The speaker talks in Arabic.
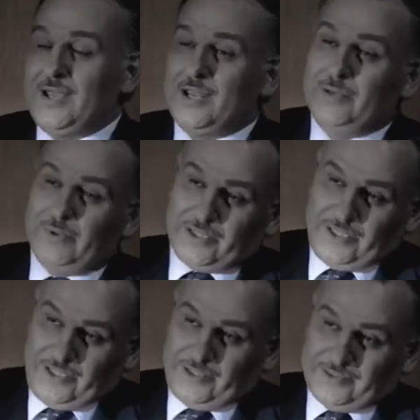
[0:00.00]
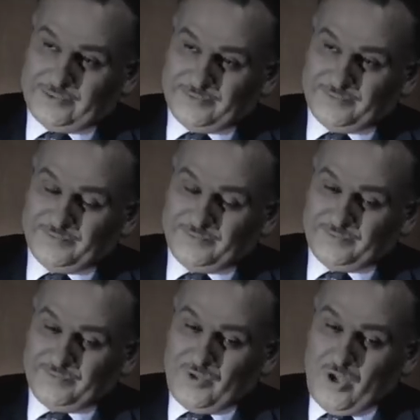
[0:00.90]
نمرة اثنين
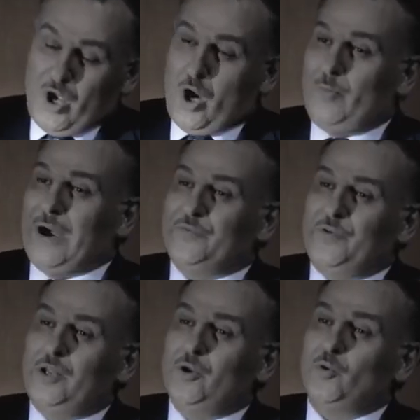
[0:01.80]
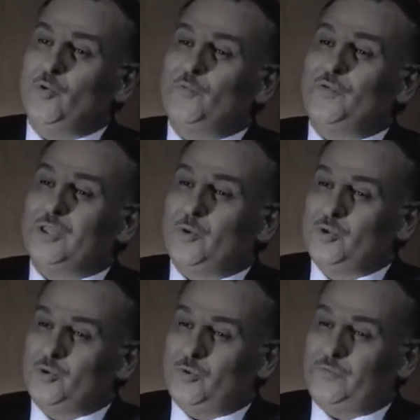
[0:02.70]
هم عارفين إنه في
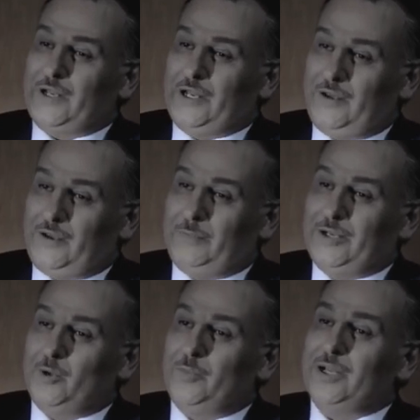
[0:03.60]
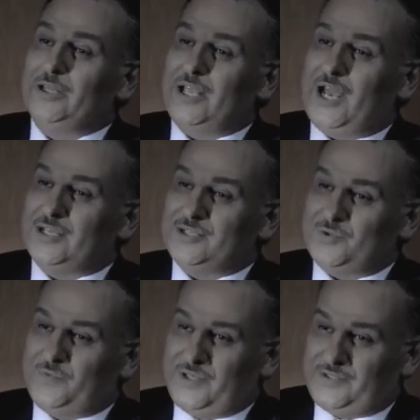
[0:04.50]
توتر في العلاقة بيننا وبين الاتحاد
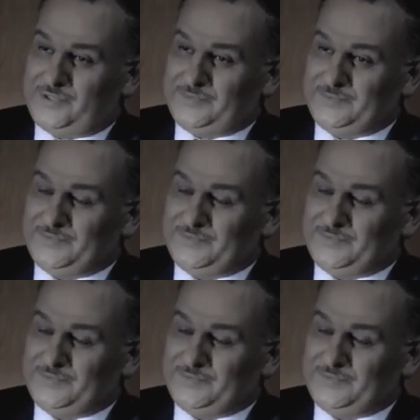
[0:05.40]
السوفيتي